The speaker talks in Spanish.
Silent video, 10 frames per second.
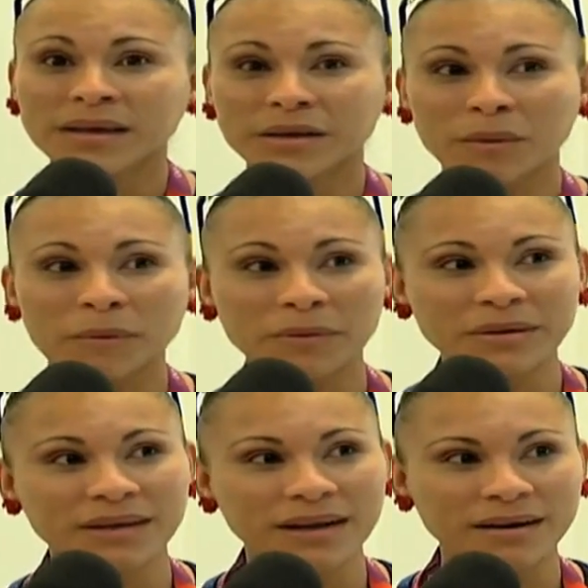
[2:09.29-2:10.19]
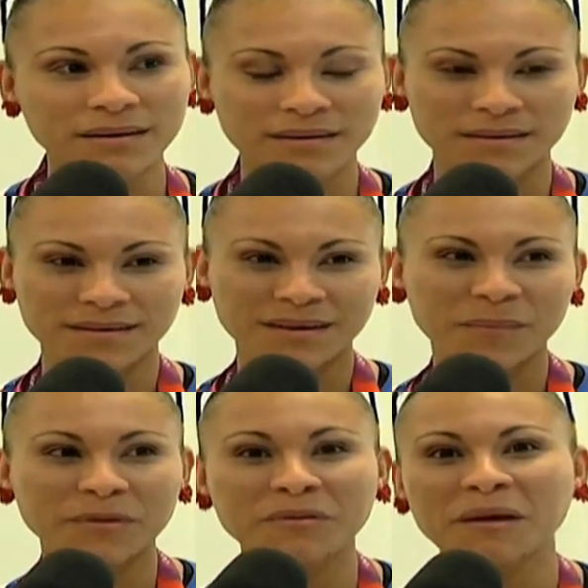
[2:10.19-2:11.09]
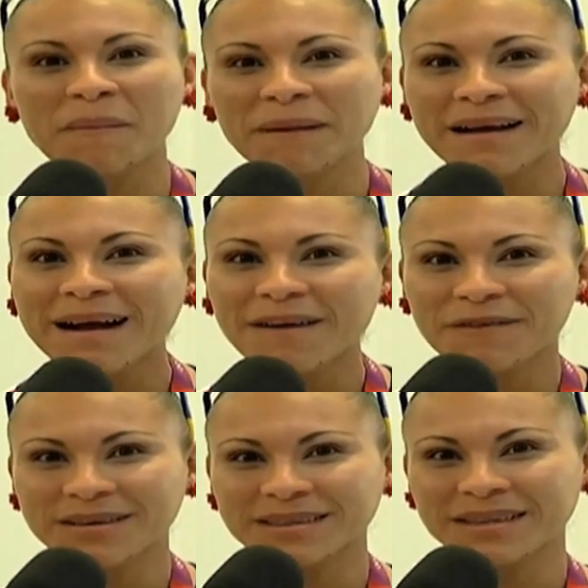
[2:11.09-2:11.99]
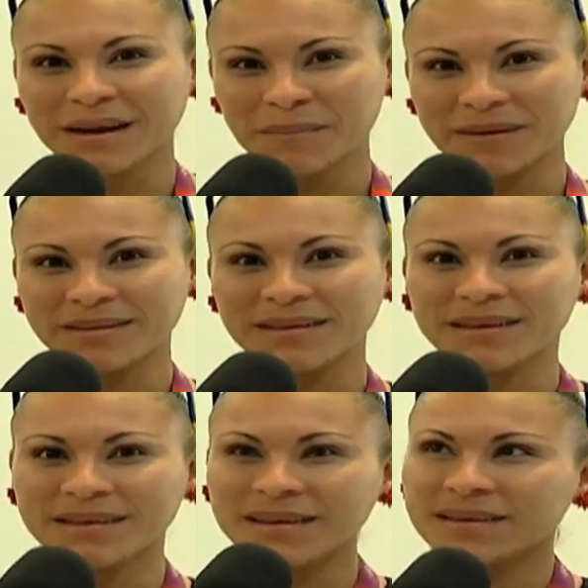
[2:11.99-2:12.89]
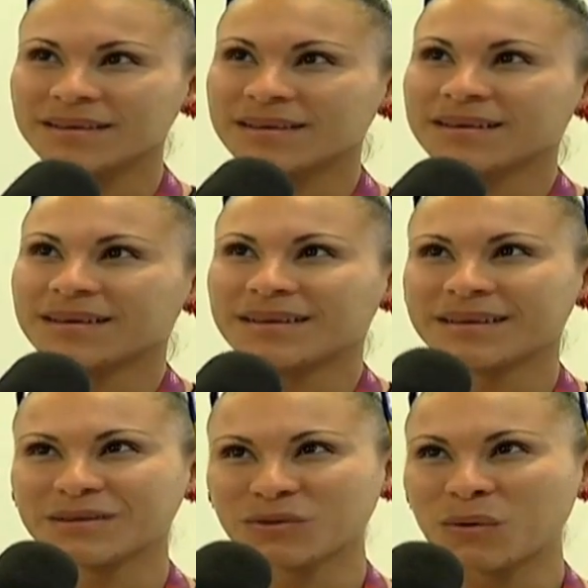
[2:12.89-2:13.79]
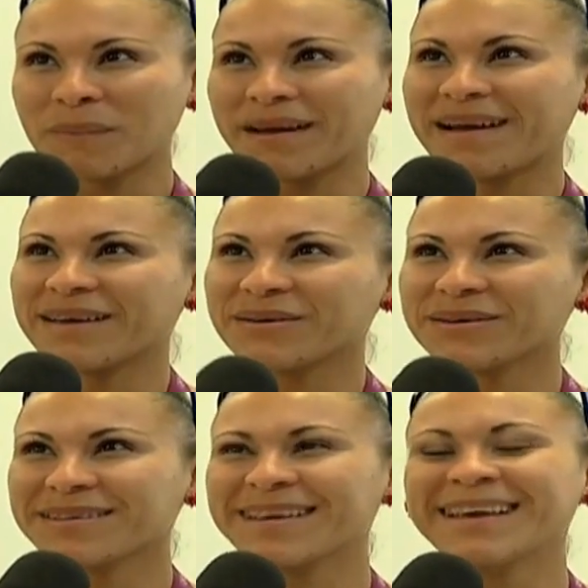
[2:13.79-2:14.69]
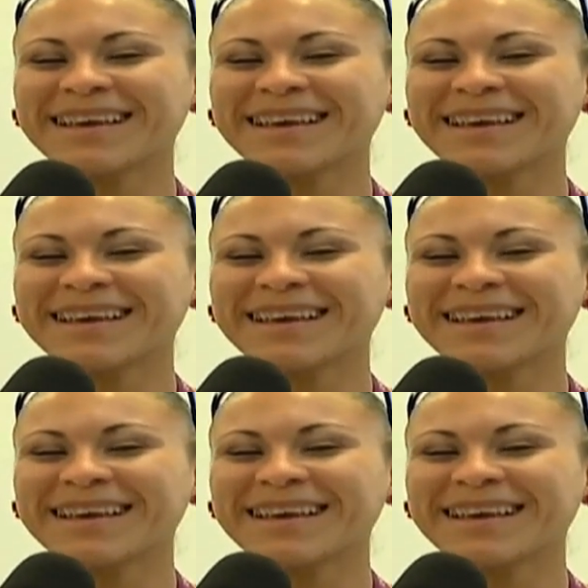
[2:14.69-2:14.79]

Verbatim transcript: Quiero aprovechar la oportunidad para felicitar al presidente en su cumpleaños,